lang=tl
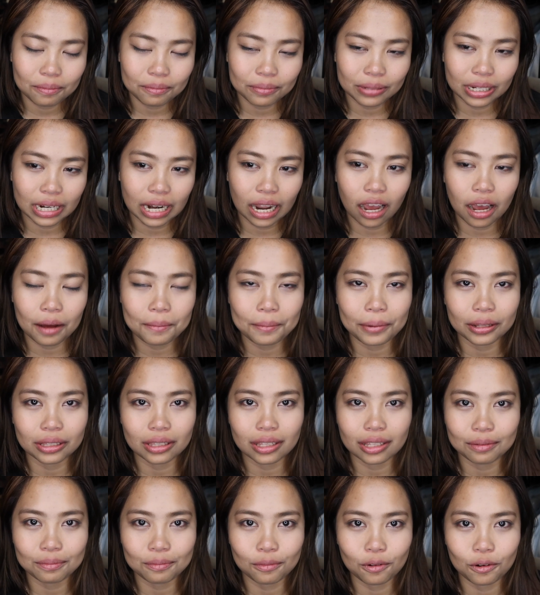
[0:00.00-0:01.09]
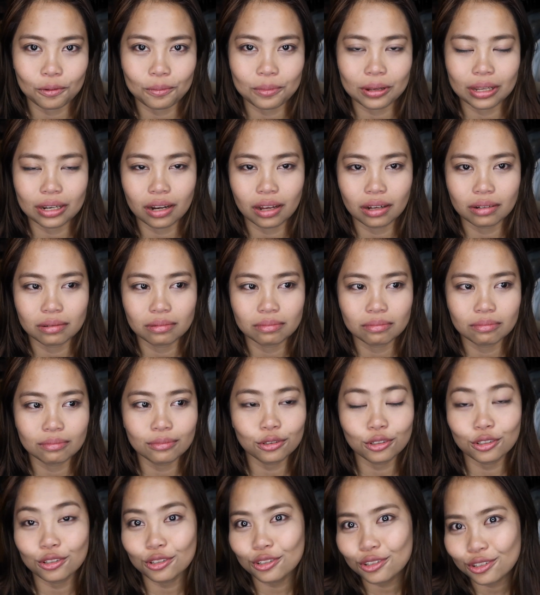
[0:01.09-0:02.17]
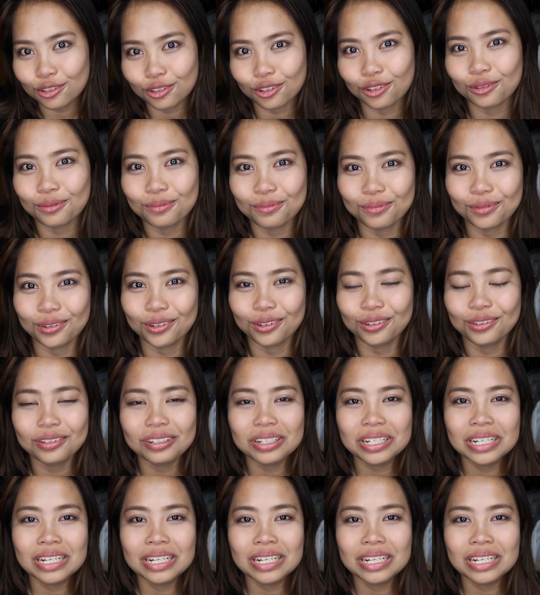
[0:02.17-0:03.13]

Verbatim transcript: bilang kapatid mo, bilang bunso mo.